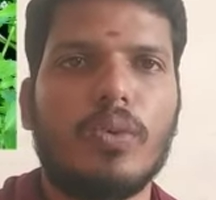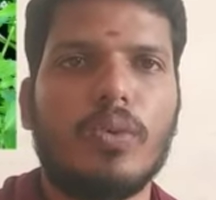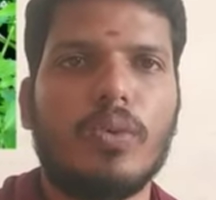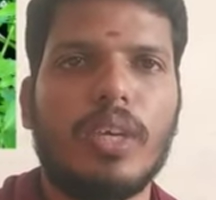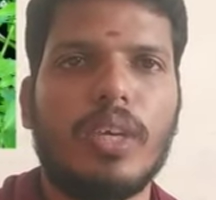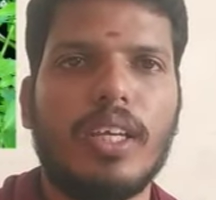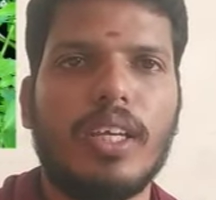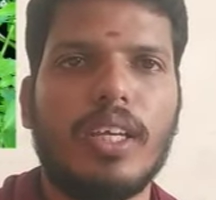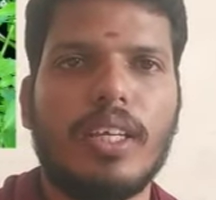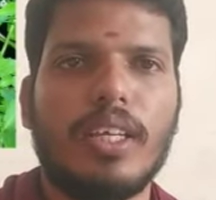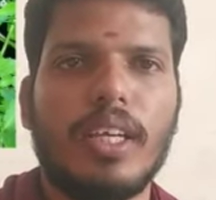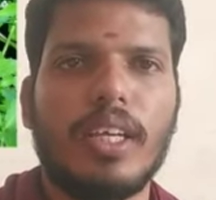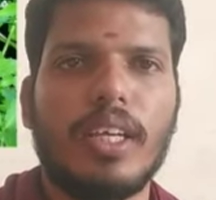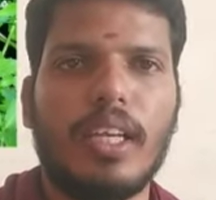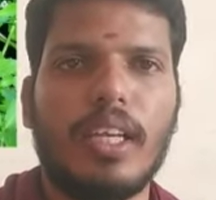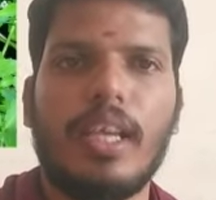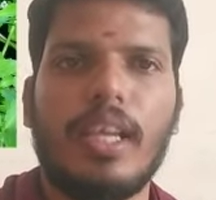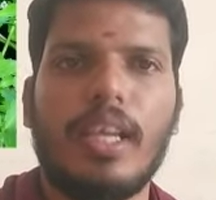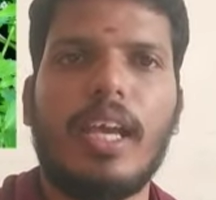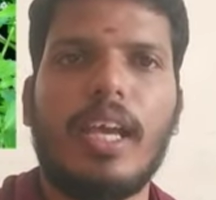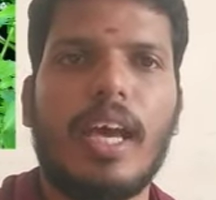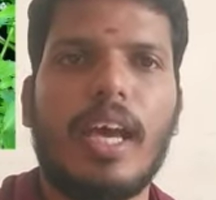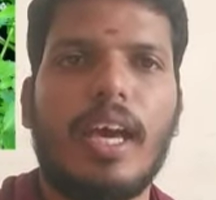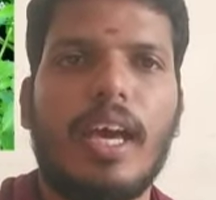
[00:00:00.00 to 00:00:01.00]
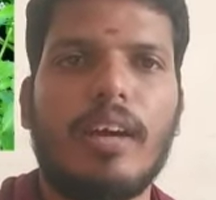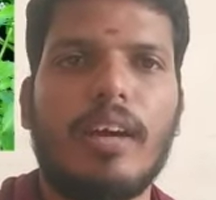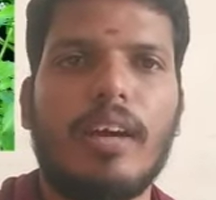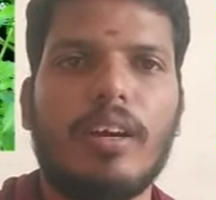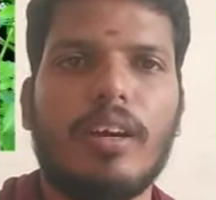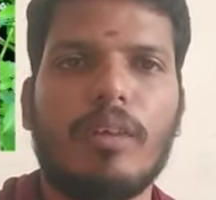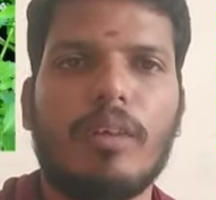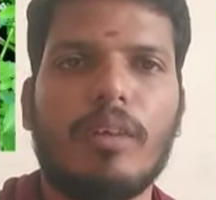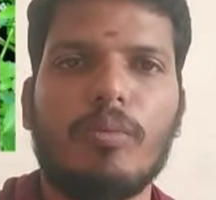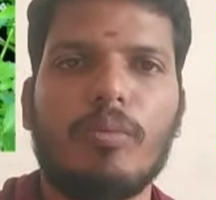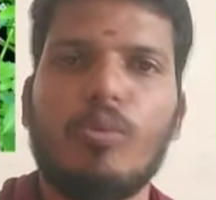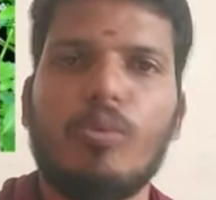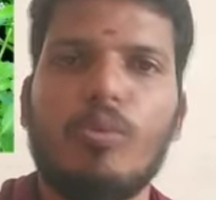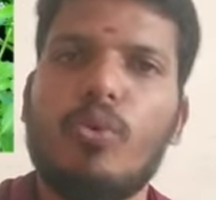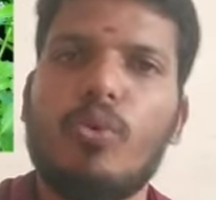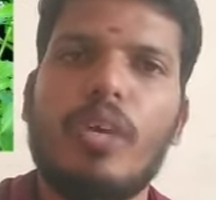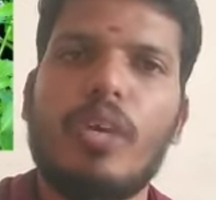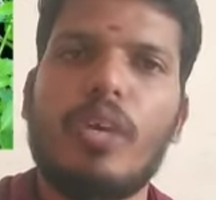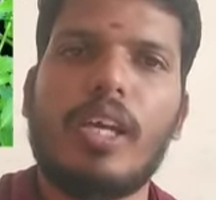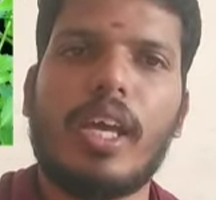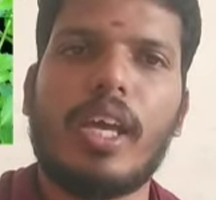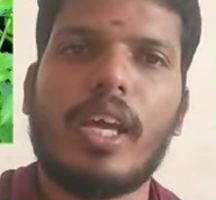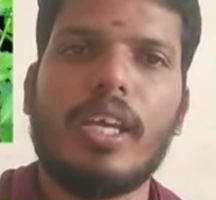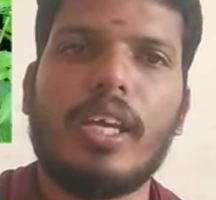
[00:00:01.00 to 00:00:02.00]
ஒரு எளிய
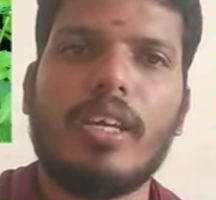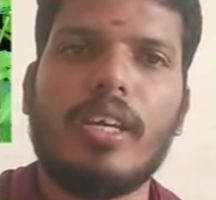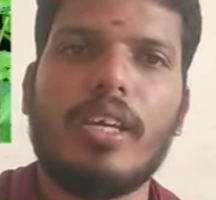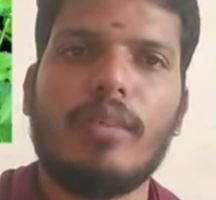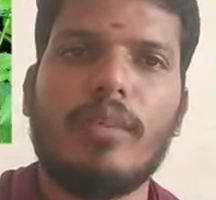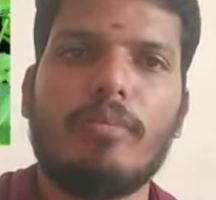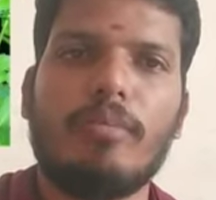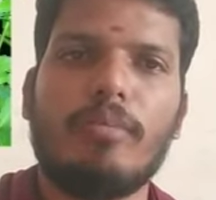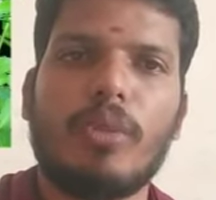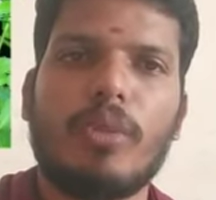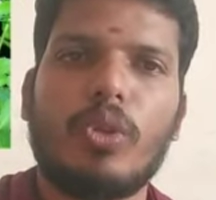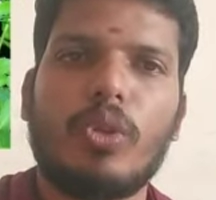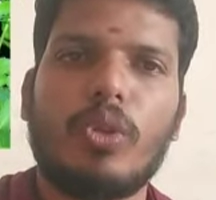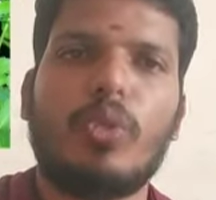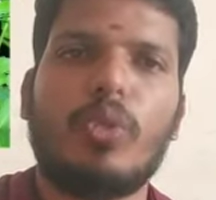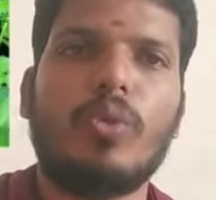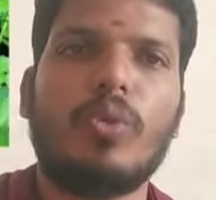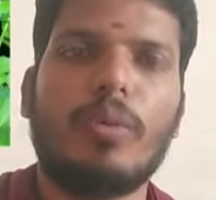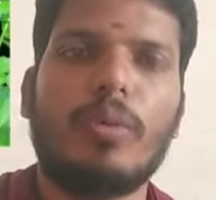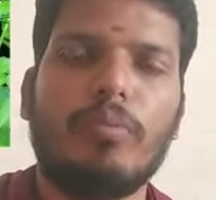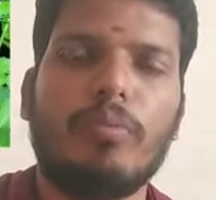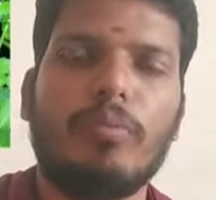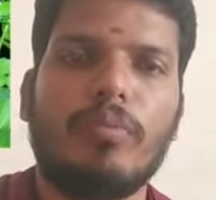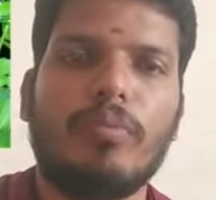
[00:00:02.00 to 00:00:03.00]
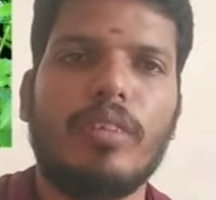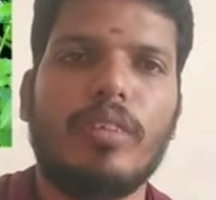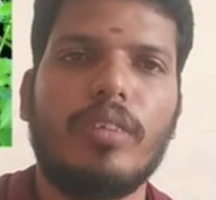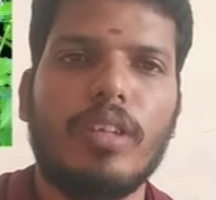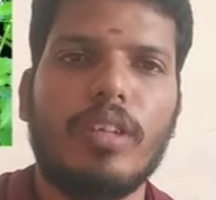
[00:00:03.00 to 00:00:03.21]
மூலிகை மருத்துவம்